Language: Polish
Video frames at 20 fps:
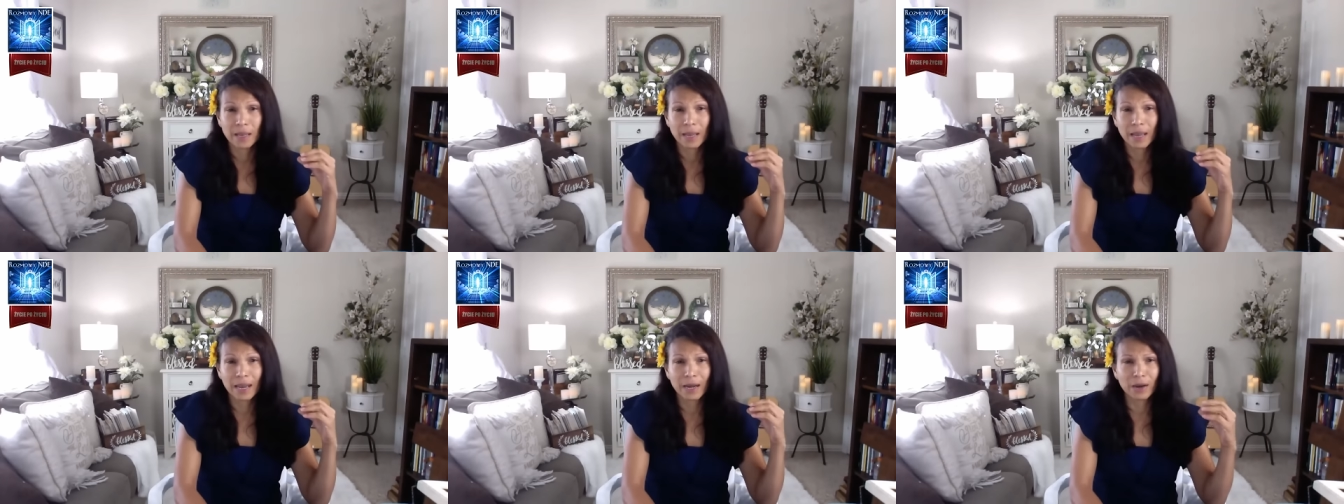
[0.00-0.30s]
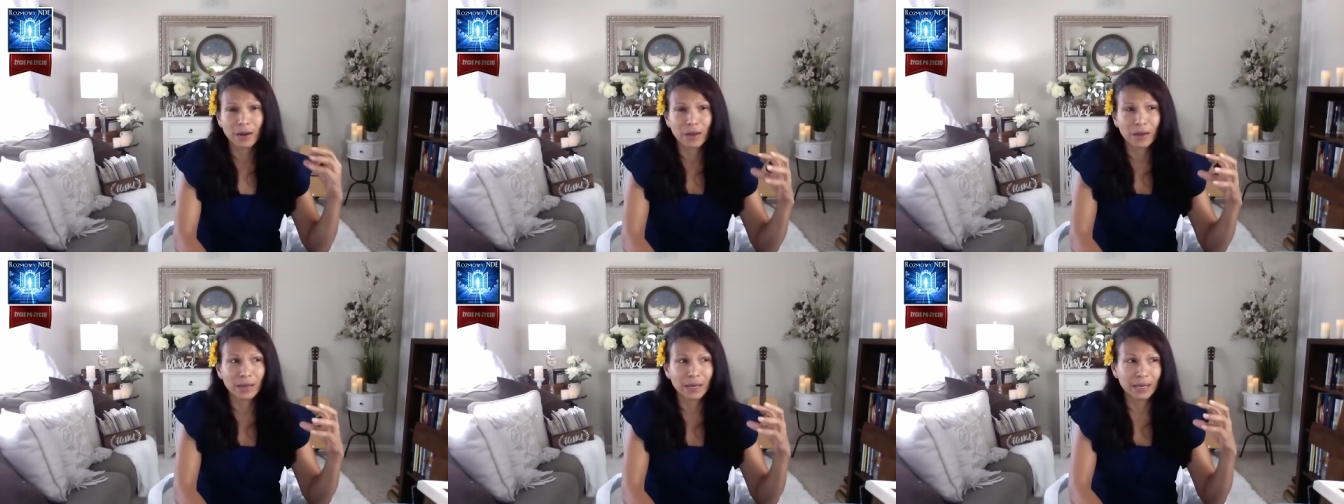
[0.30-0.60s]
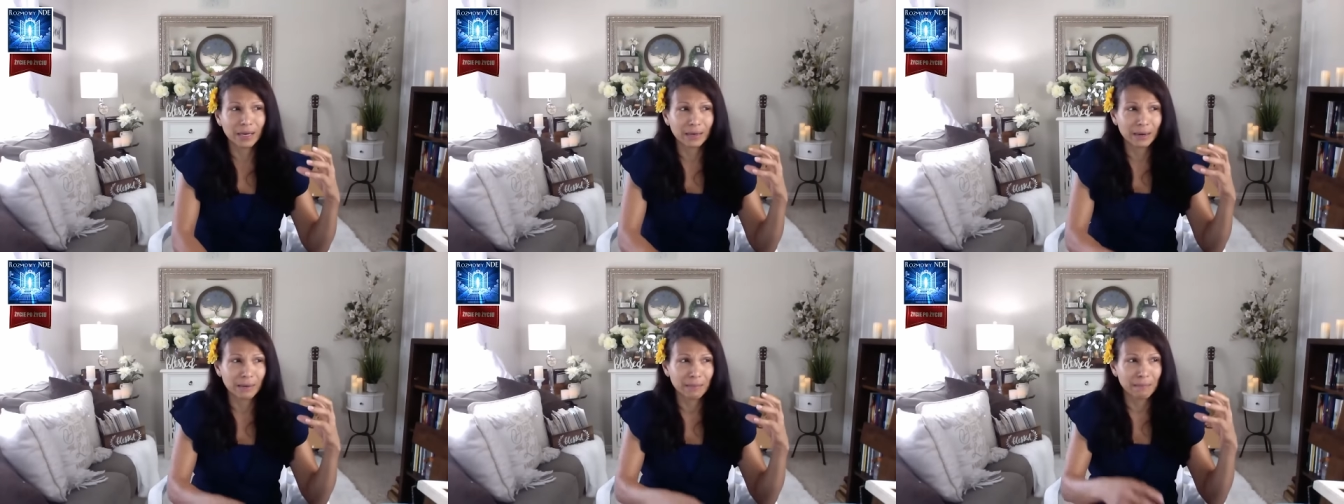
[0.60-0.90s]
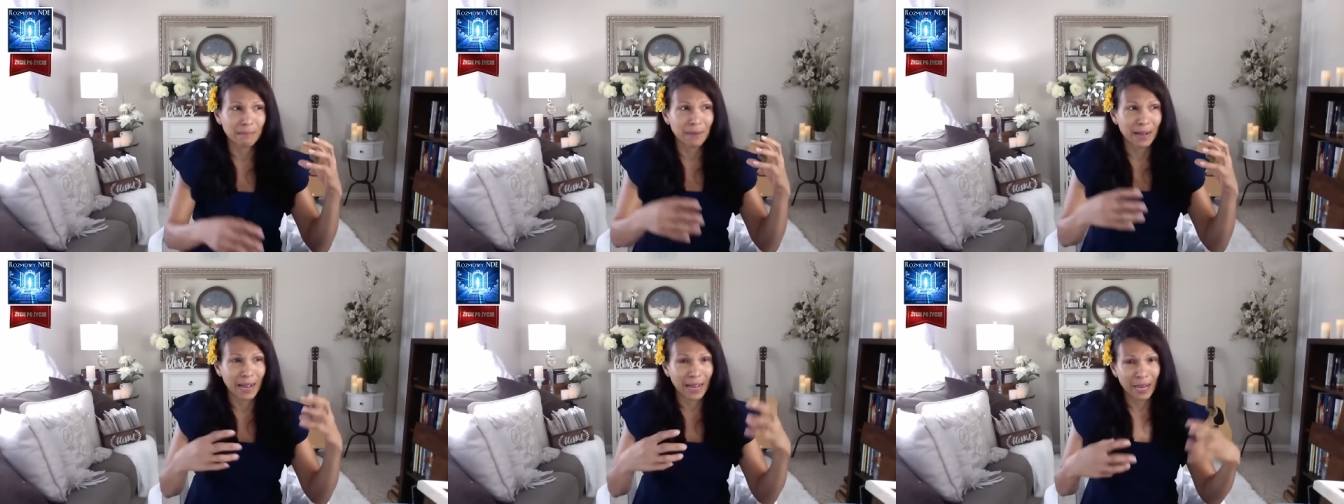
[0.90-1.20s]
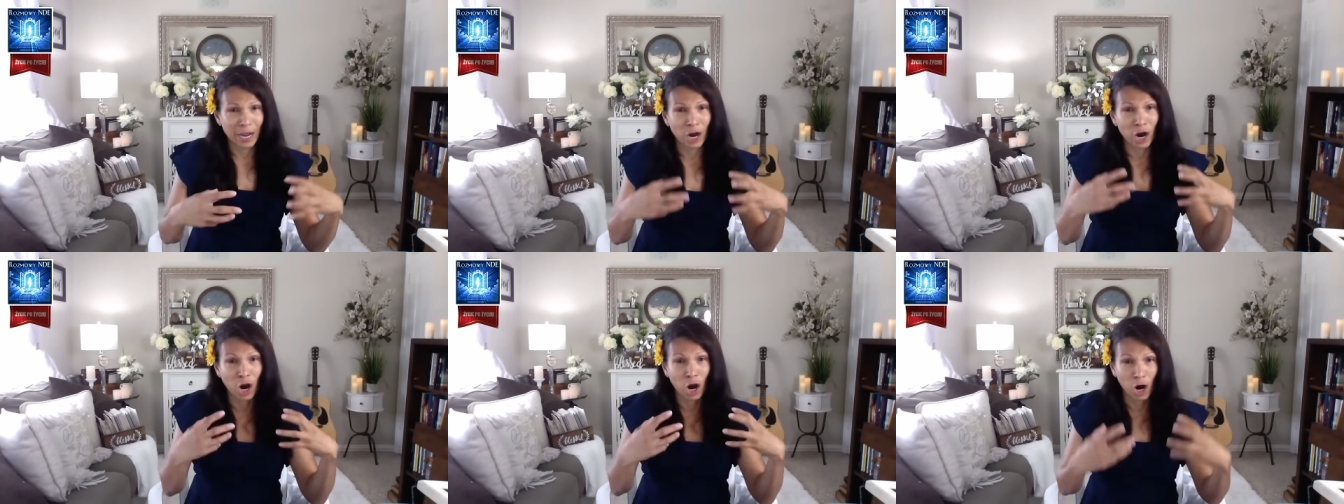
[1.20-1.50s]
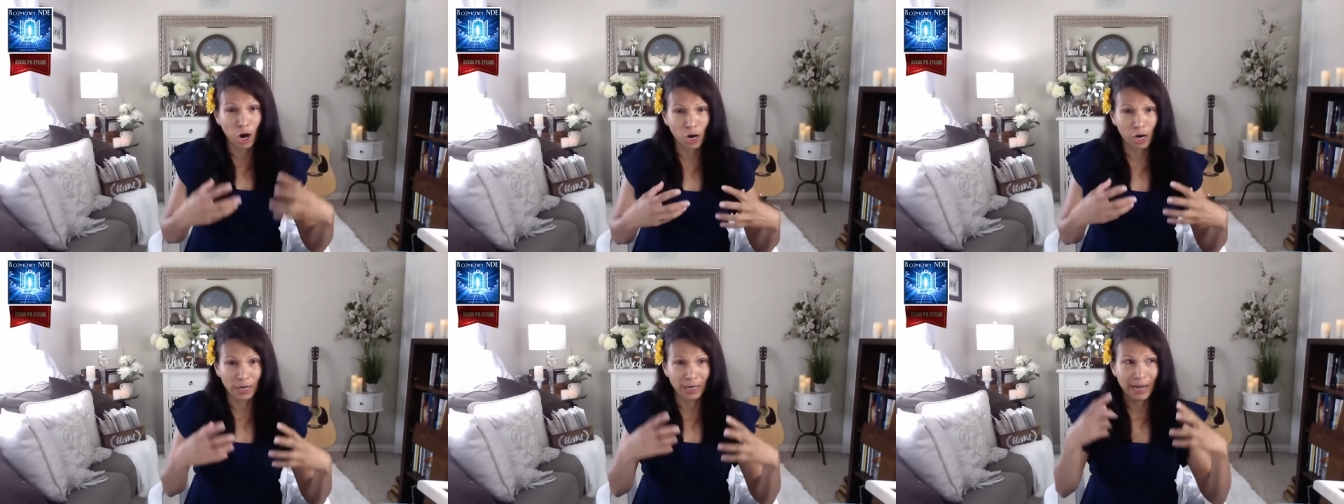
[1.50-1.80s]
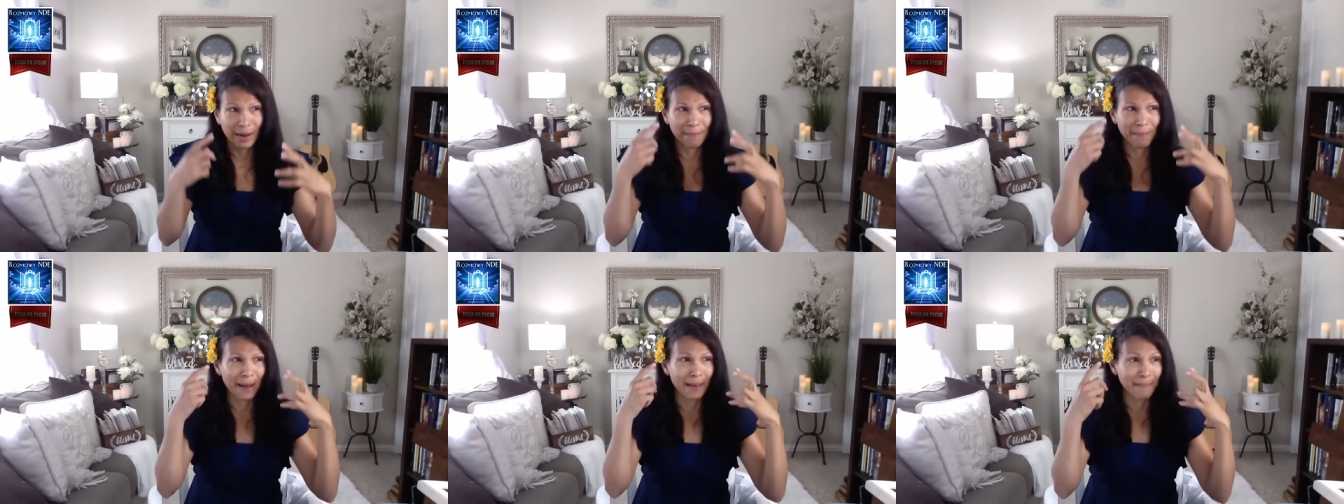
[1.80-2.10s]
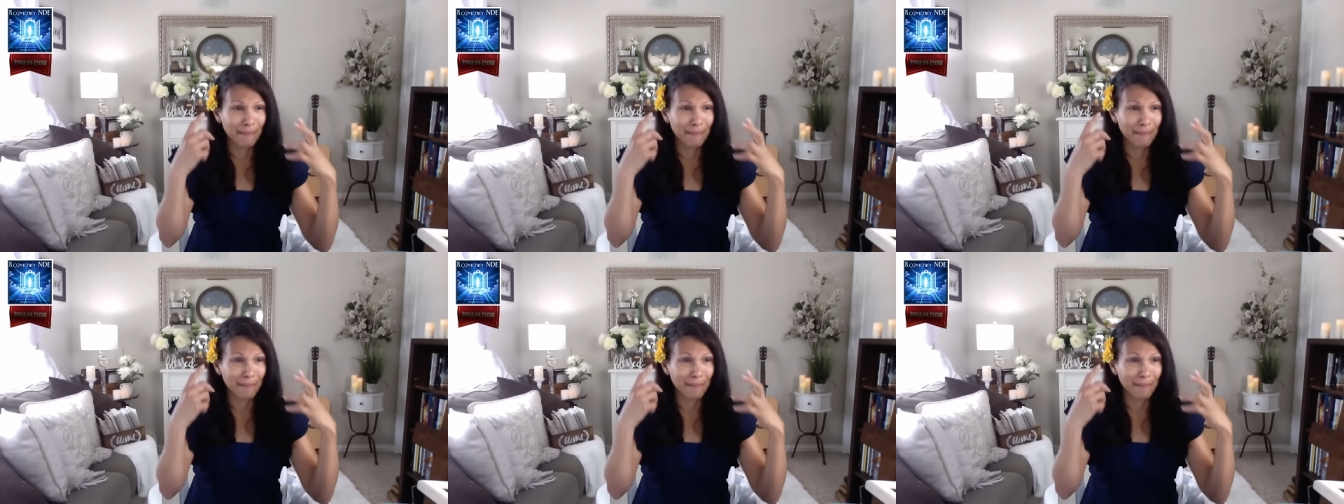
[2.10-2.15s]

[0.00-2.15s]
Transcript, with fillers: I w moim sercu, umyśle,